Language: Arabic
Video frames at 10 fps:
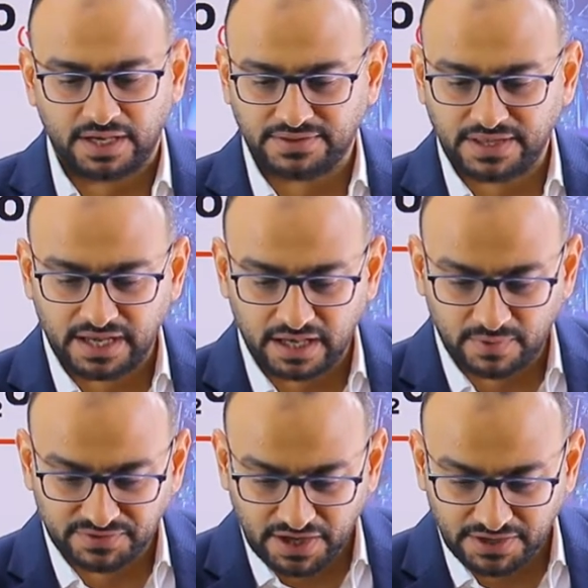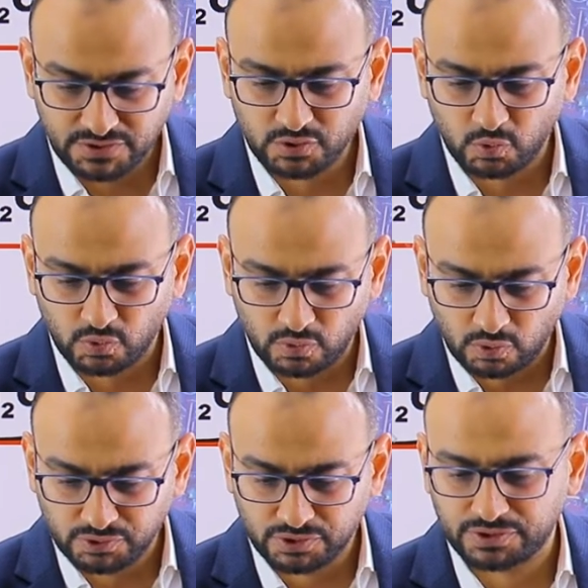ادانا هيماتايت
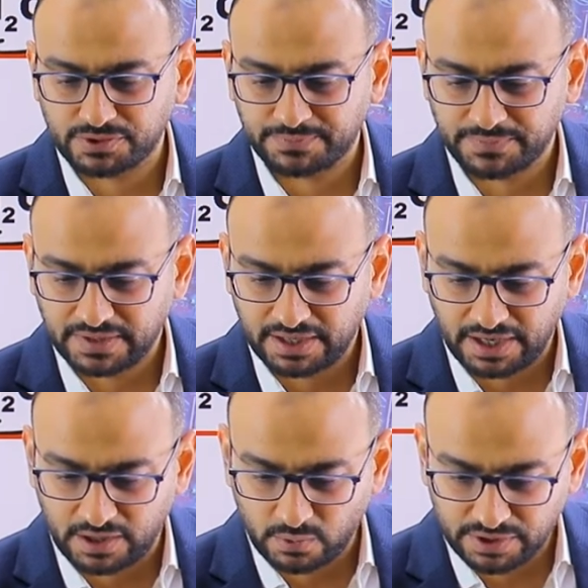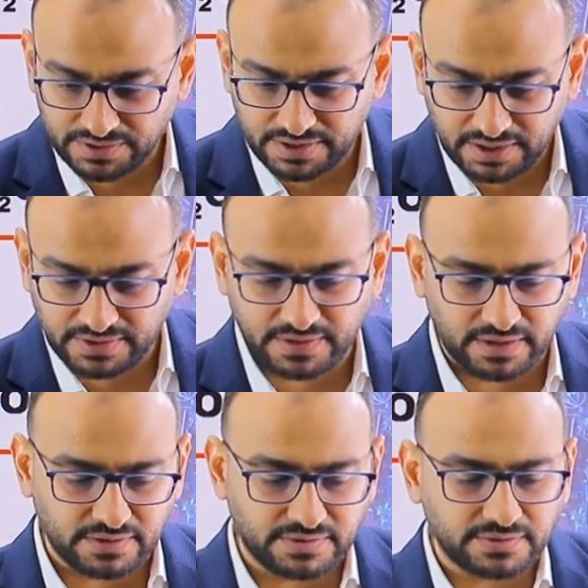ووتر حلو جدا جدا
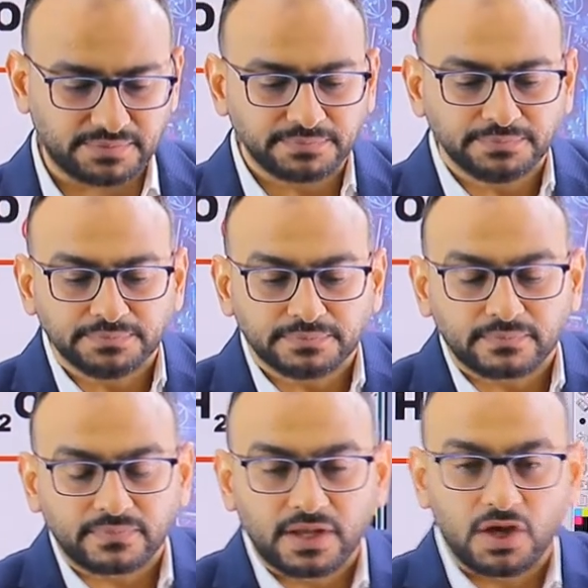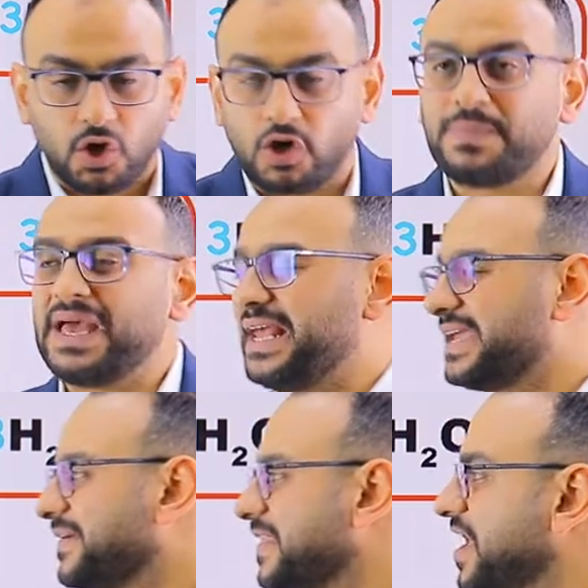جدا خد
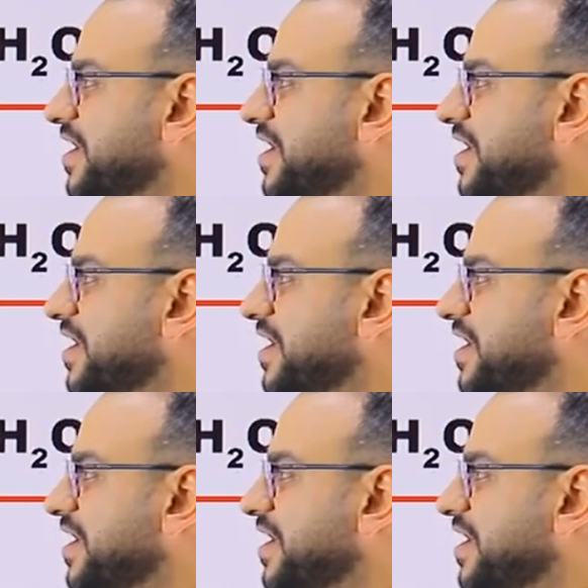بالك